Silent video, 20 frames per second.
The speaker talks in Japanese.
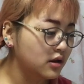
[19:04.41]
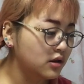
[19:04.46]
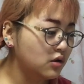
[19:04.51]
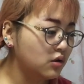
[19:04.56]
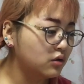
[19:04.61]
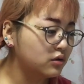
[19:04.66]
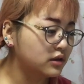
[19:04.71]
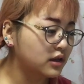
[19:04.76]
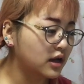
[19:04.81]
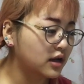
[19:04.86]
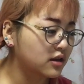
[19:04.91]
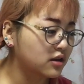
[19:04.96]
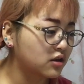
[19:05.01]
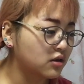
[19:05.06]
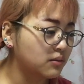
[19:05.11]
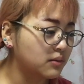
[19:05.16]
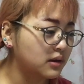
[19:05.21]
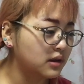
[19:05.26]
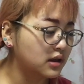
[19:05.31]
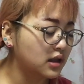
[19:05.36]
よく宅
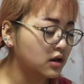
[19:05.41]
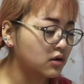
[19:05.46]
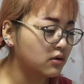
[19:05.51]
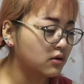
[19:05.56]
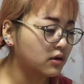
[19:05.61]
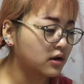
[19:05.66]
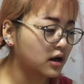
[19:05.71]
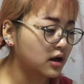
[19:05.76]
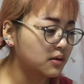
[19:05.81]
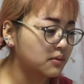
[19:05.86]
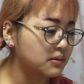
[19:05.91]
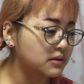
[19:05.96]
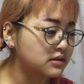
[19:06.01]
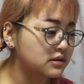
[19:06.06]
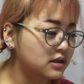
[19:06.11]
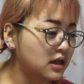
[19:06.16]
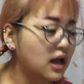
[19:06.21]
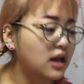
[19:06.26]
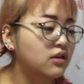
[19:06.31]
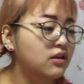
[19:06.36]
急便来たの分かりま
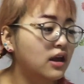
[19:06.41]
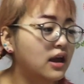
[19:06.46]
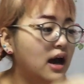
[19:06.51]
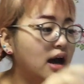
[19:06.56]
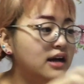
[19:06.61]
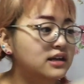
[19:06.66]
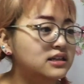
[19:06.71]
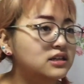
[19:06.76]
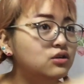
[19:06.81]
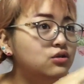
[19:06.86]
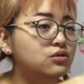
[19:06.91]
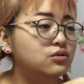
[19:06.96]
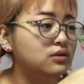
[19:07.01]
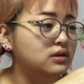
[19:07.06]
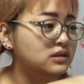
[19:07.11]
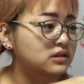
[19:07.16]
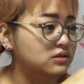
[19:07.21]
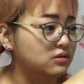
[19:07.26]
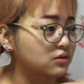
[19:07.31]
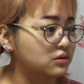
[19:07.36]
すね。あのね、足音
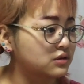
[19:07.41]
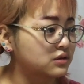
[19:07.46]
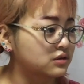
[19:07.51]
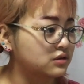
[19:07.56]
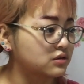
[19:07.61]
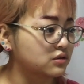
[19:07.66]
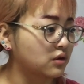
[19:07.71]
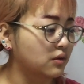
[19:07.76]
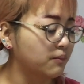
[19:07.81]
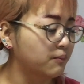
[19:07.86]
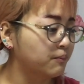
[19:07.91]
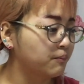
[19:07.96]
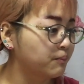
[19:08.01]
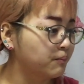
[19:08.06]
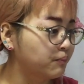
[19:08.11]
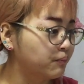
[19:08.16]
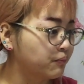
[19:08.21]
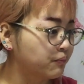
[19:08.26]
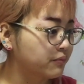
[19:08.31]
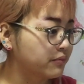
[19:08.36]
がすごいするの。
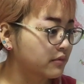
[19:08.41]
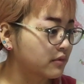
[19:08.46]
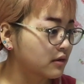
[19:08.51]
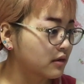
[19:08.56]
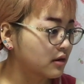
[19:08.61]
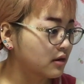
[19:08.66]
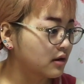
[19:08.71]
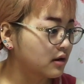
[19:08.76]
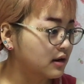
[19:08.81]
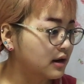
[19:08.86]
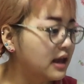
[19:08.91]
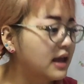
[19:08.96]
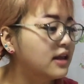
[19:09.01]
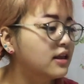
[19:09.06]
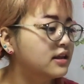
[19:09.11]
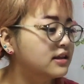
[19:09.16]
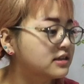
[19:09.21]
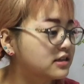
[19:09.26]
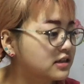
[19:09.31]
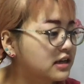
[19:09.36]
例
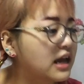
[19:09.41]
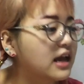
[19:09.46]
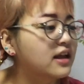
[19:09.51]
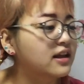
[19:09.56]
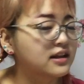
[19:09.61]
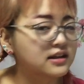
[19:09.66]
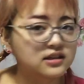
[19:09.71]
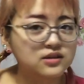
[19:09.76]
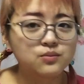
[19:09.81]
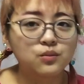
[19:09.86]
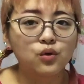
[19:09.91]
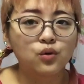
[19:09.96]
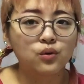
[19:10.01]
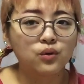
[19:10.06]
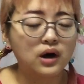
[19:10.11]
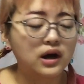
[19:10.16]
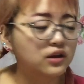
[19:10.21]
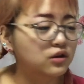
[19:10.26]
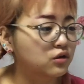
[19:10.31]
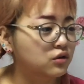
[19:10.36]
です、例です。
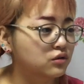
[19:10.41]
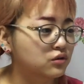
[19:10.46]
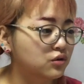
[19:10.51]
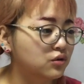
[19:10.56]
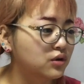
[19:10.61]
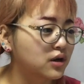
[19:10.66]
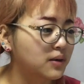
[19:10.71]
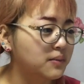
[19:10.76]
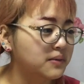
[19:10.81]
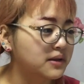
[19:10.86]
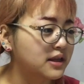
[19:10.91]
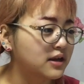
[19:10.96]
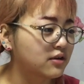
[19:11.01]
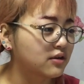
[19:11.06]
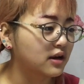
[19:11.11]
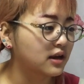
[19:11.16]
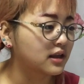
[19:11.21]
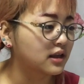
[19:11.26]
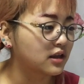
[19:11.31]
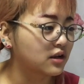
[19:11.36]
もうあの、動画見て
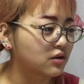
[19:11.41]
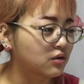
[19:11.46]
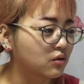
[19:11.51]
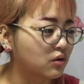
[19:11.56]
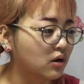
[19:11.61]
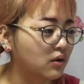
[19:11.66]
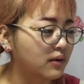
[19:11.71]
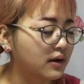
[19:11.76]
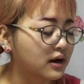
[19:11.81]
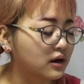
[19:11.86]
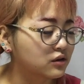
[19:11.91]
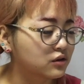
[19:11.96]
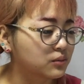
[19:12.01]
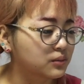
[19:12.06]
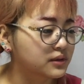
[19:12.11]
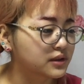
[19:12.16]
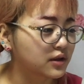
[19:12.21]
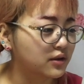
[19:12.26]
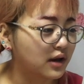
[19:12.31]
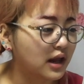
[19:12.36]
くれてる子はわかると
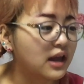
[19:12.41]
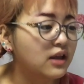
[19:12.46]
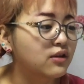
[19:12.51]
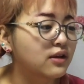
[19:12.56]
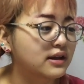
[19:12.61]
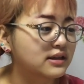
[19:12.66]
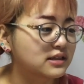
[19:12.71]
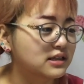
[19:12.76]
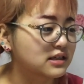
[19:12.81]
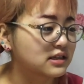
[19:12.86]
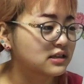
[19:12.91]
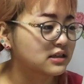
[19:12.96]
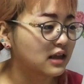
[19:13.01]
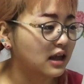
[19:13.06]
思うんですけど、例のやつです